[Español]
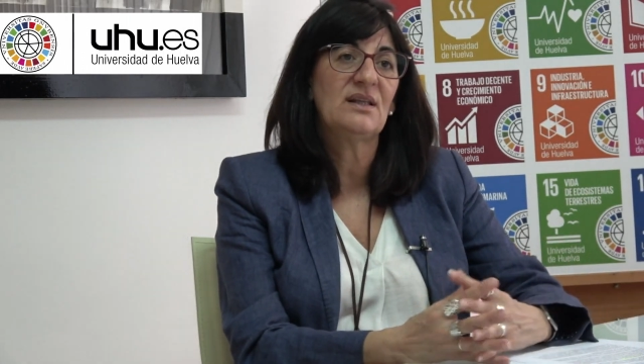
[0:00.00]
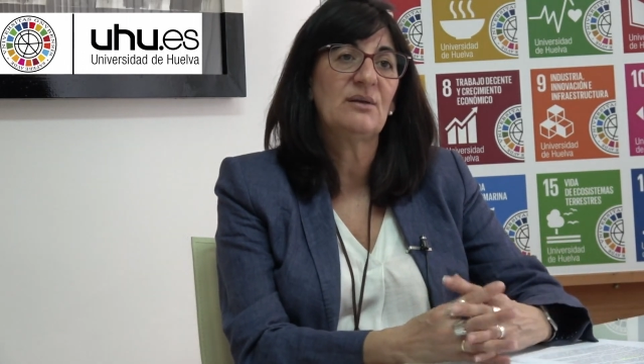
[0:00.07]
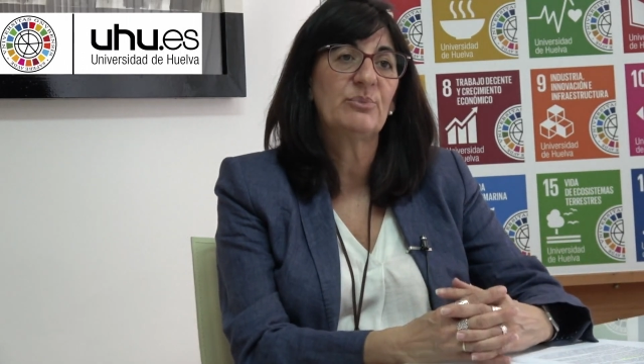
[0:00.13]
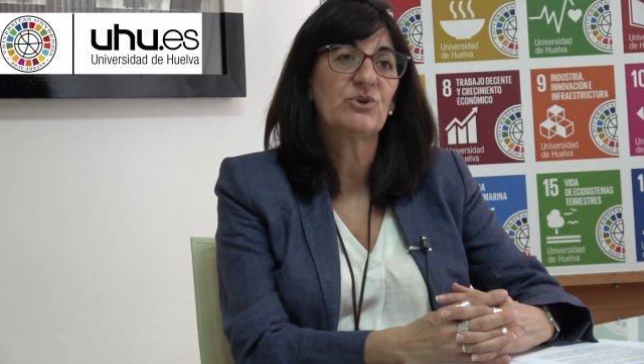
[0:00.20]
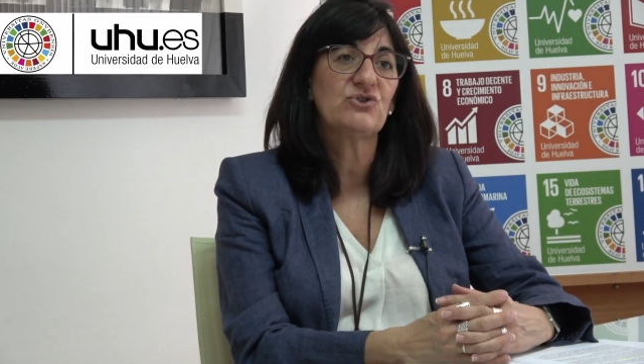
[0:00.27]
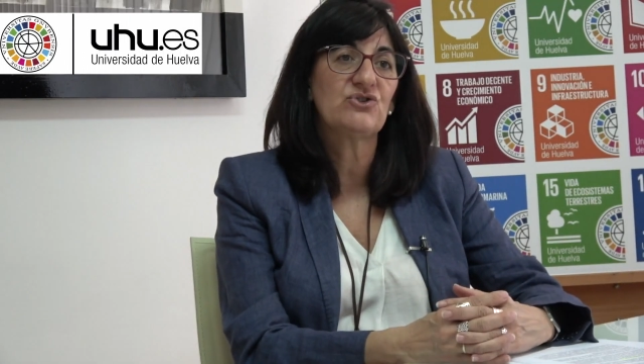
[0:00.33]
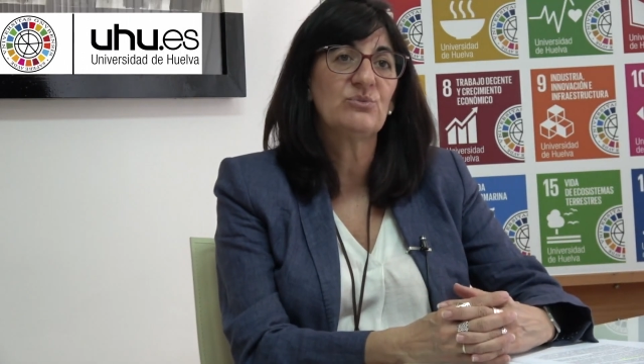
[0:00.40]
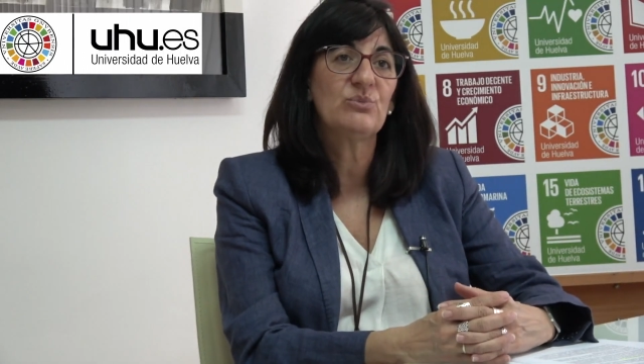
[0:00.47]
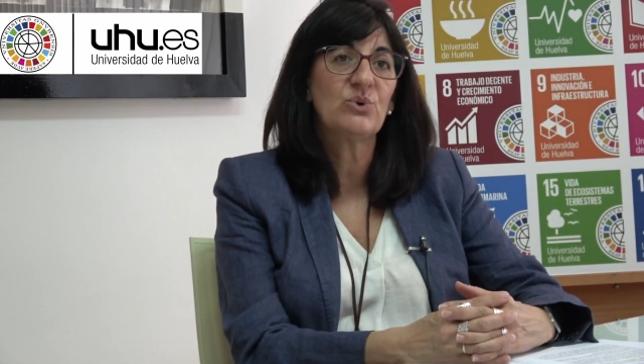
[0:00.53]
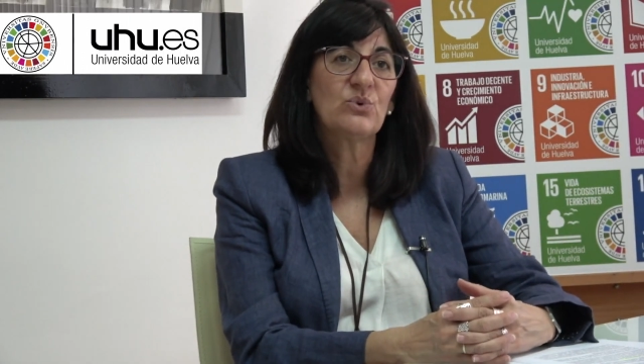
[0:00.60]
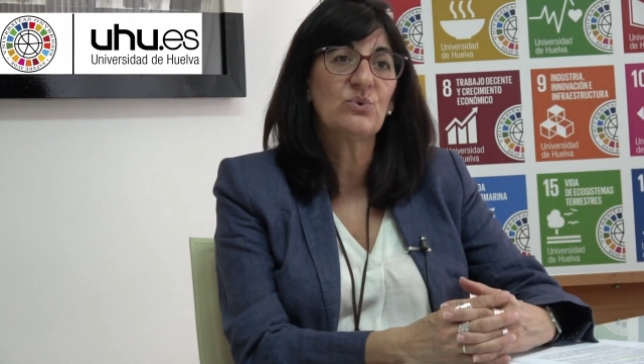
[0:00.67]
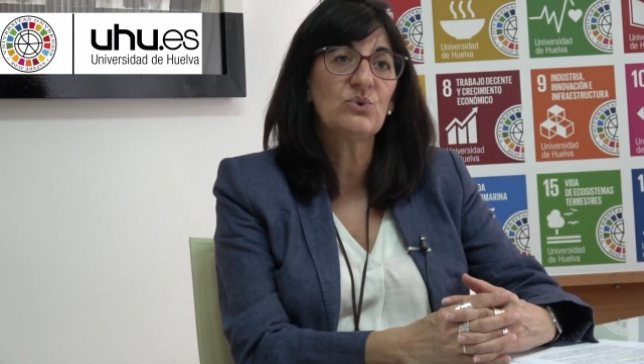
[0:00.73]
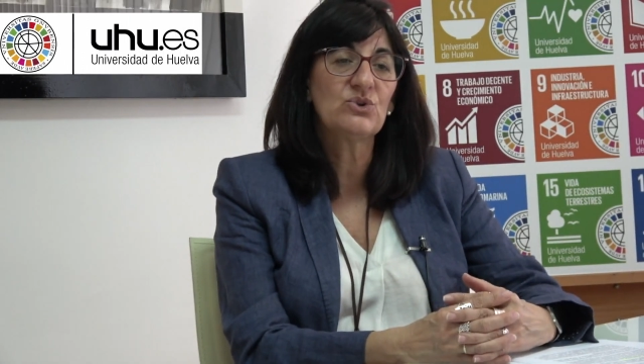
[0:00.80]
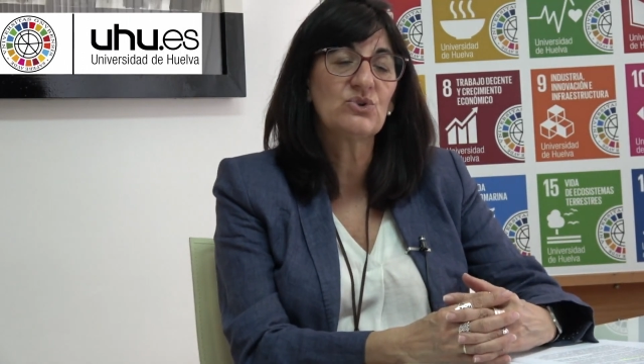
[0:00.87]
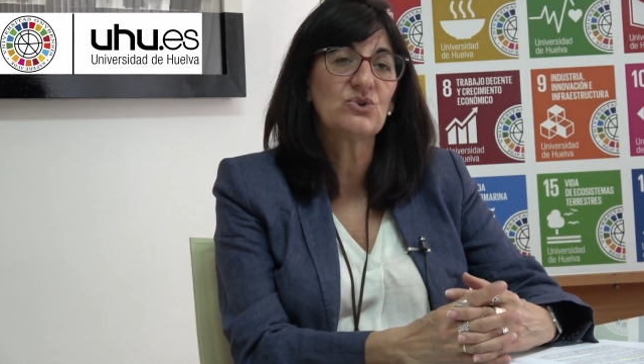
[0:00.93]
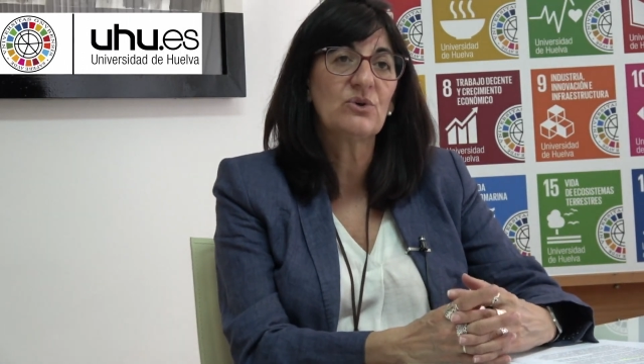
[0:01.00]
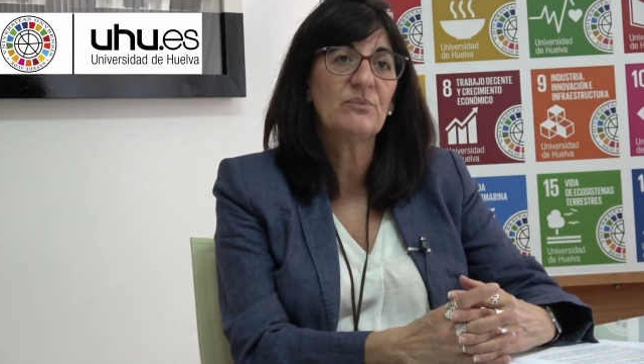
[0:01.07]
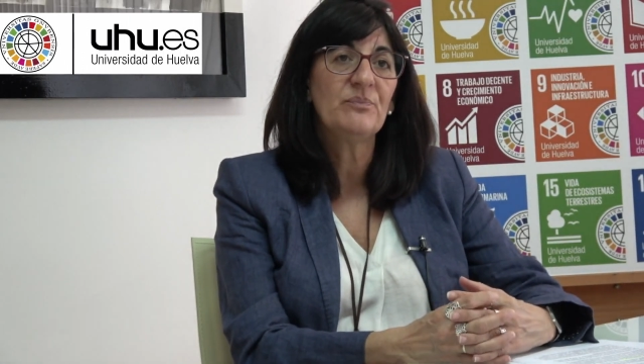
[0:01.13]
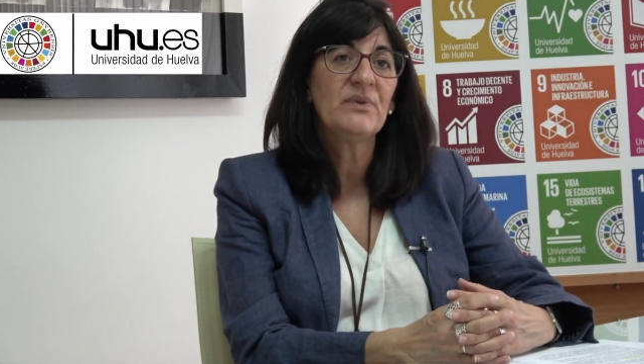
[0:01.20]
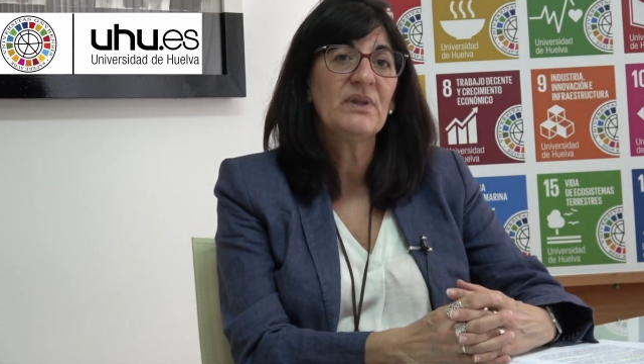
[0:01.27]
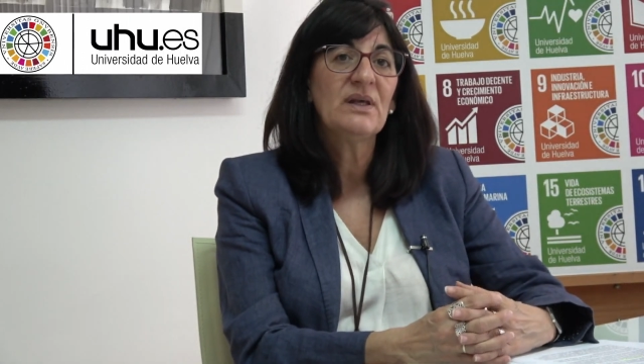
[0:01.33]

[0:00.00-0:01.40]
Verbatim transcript: del próximo curso.